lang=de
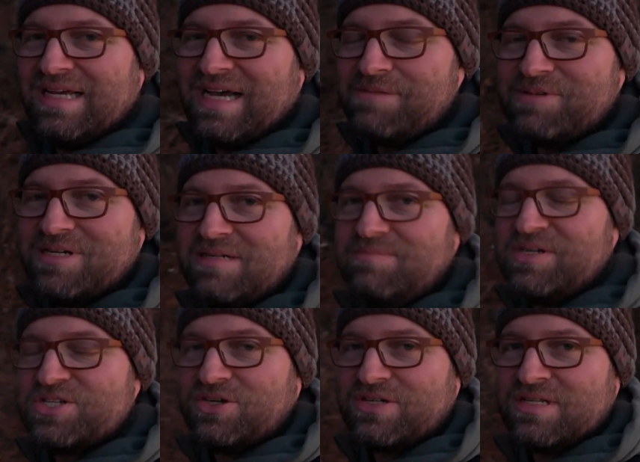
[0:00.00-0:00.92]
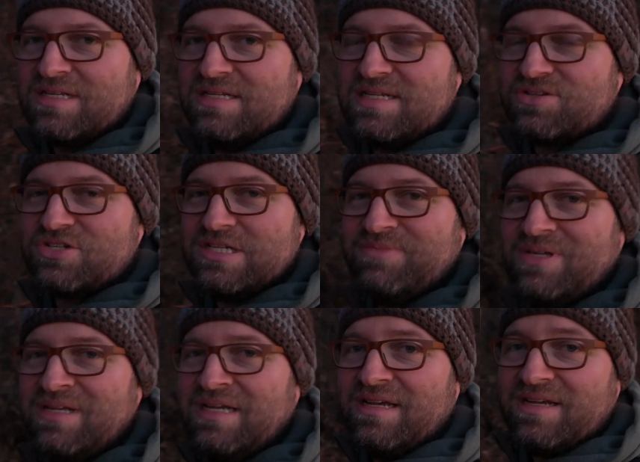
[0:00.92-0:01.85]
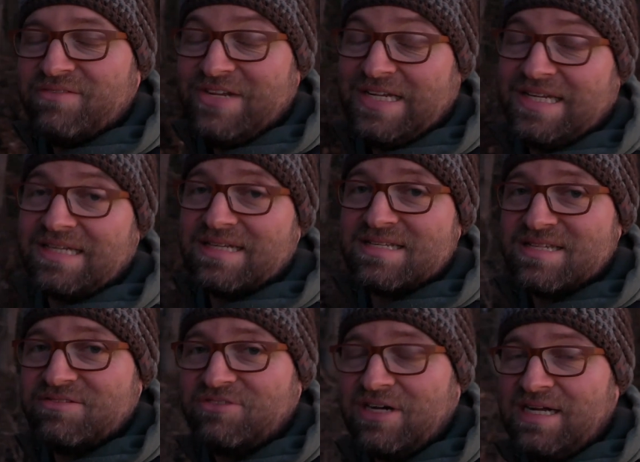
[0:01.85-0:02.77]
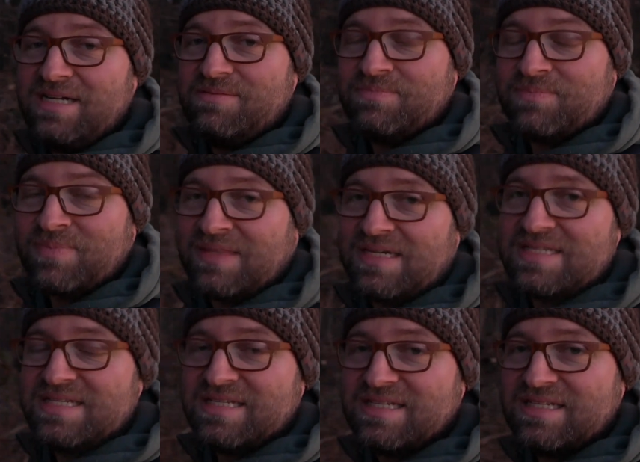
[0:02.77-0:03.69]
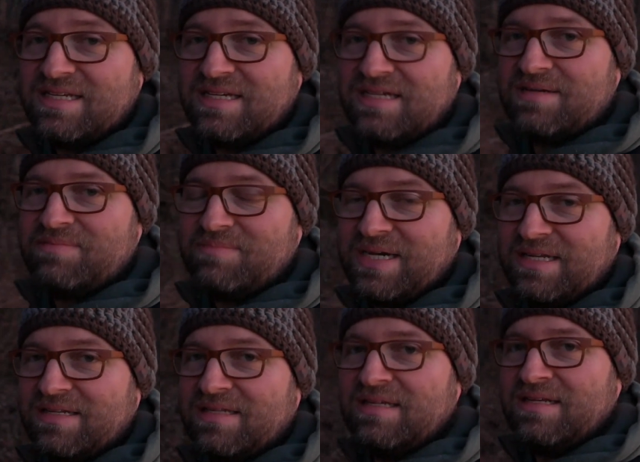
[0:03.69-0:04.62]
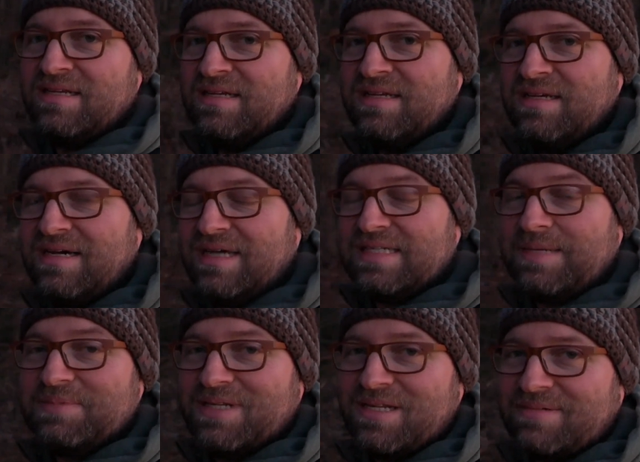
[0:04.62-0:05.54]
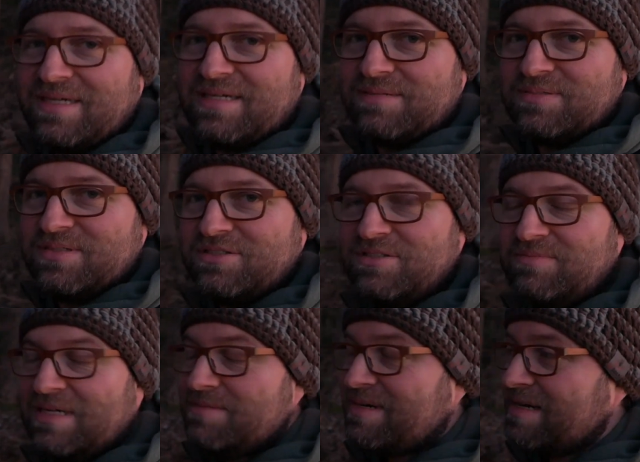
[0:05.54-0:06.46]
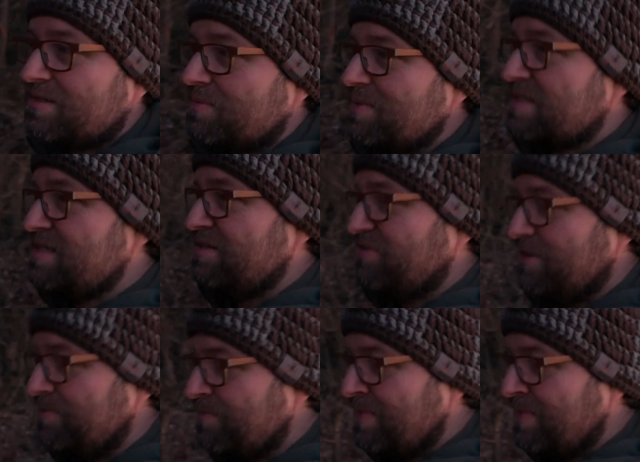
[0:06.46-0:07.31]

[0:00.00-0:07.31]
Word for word: Aber mal schauen, nicht so schlimm. Wichtig ist vor allem, dass ich meinen Adapter dabei habe und meine beiden Objektive.